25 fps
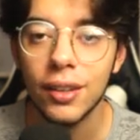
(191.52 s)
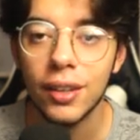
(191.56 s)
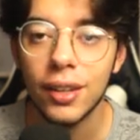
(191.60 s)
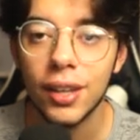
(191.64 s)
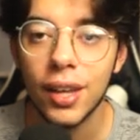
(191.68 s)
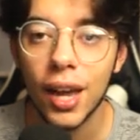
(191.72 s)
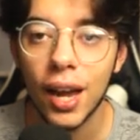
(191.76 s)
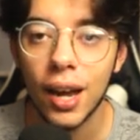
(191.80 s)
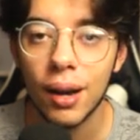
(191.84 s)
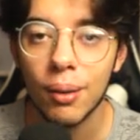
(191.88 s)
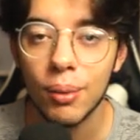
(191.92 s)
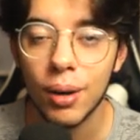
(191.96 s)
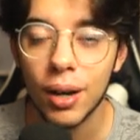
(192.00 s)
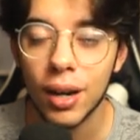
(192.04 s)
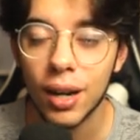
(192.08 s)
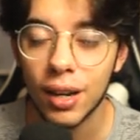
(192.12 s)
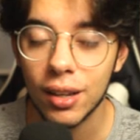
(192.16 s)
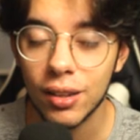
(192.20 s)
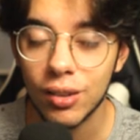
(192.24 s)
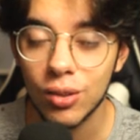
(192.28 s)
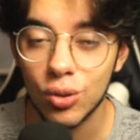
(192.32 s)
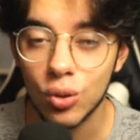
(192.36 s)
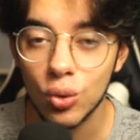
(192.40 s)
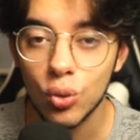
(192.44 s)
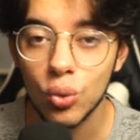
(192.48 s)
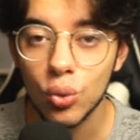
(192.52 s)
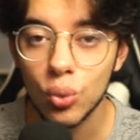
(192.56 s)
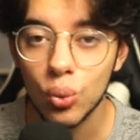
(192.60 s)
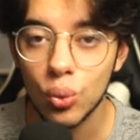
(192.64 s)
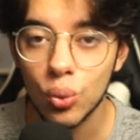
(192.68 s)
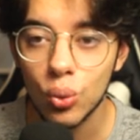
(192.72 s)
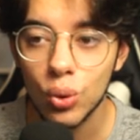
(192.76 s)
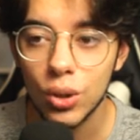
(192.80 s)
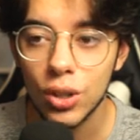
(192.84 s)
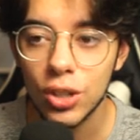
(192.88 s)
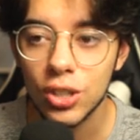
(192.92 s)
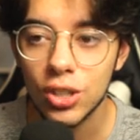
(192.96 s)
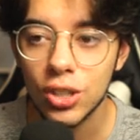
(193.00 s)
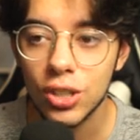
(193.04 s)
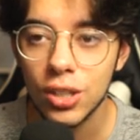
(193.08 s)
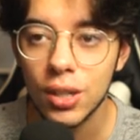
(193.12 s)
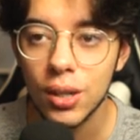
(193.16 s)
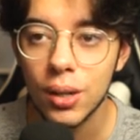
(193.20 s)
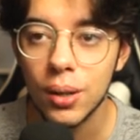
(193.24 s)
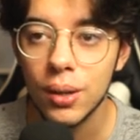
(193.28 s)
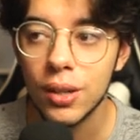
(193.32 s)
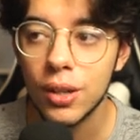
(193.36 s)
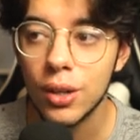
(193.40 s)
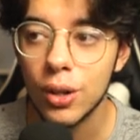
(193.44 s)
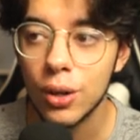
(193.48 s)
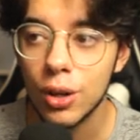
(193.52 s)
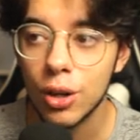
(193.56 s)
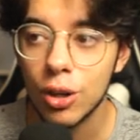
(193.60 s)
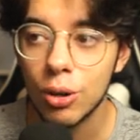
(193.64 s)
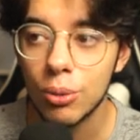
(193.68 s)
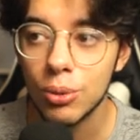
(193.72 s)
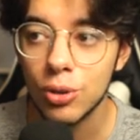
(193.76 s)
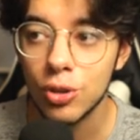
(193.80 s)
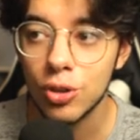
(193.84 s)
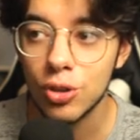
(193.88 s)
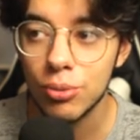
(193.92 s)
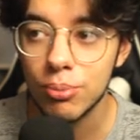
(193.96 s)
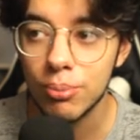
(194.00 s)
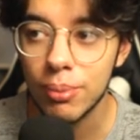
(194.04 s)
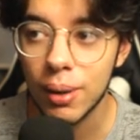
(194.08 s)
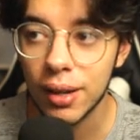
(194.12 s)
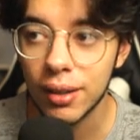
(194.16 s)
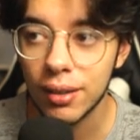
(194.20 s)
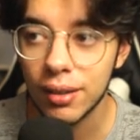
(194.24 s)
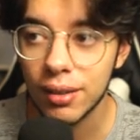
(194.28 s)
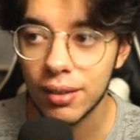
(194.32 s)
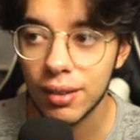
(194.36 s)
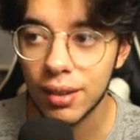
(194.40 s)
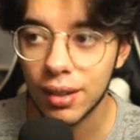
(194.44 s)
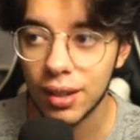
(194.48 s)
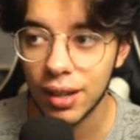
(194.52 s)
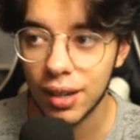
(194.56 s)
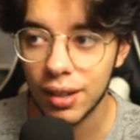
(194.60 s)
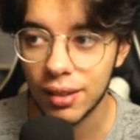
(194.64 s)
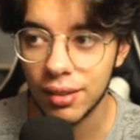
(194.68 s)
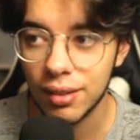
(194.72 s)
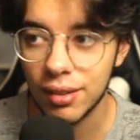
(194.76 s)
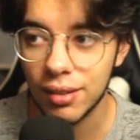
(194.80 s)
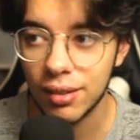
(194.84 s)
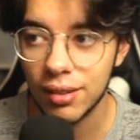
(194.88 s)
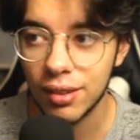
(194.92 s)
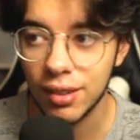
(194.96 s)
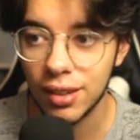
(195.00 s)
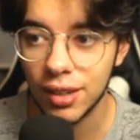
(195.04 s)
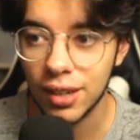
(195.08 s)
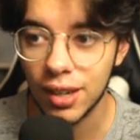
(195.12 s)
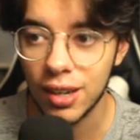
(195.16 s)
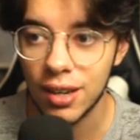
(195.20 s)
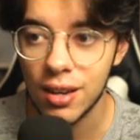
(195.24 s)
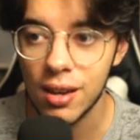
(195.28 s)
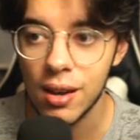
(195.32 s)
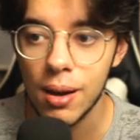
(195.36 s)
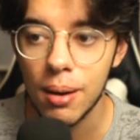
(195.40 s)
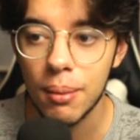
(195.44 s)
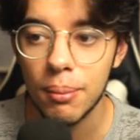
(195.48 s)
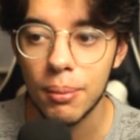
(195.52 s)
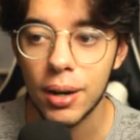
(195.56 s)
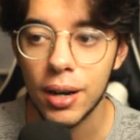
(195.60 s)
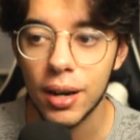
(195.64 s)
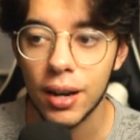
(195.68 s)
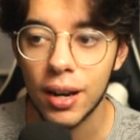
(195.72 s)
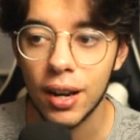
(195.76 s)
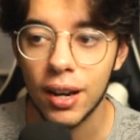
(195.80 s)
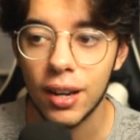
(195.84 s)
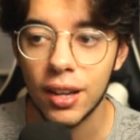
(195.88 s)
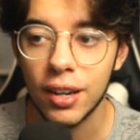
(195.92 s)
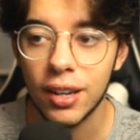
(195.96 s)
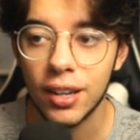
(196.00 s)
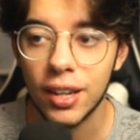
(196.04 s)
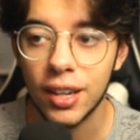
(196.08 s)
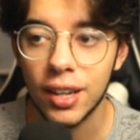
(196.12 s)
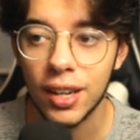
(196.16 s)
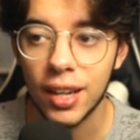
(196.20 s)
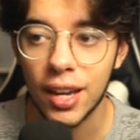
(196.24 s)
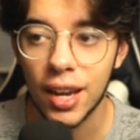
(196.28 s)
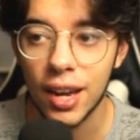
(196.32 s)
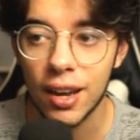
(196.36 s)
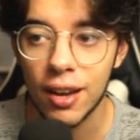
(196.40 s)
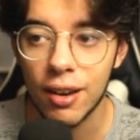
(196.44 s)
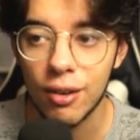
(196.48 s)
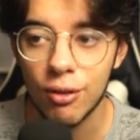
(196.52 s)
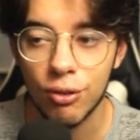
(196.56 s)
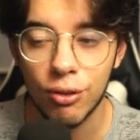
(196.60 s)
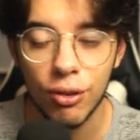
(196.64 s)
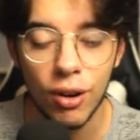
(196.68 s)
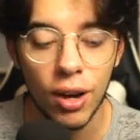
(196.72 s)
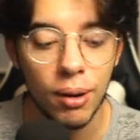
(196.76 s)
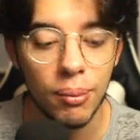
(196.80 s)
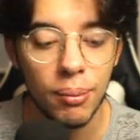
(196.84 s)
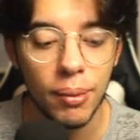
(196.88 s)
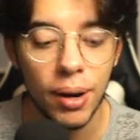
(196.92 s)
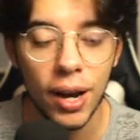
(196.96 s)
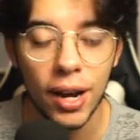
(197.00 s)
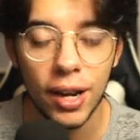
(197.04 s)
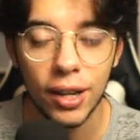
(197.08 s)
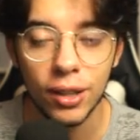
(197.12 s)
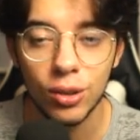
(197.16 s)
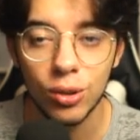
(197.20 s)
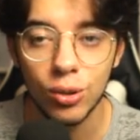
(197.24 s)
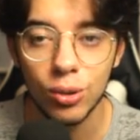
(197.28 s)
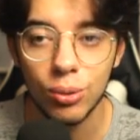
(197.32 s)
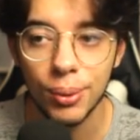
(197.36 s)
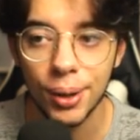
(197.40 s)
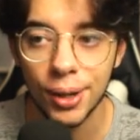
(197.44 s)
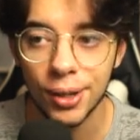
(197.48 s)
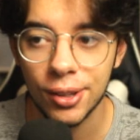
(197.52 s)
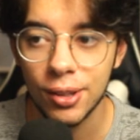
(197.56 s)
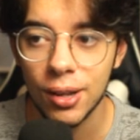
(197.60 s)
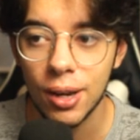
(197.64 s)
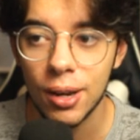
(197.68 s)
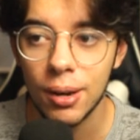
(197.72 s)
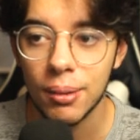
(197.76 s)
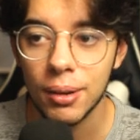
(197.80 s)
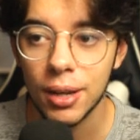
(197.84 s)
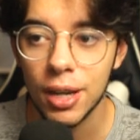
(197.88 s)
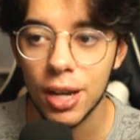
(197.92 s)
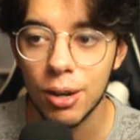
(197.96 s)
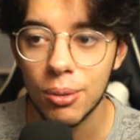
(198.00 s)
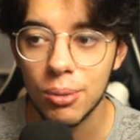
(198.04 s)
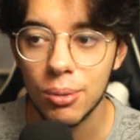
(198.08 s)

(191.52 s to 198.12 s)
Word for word: que é uma classe do Nugget, e eu recomendo demais essa classezinha aí pra galera que quer farmar e tudo mais, que é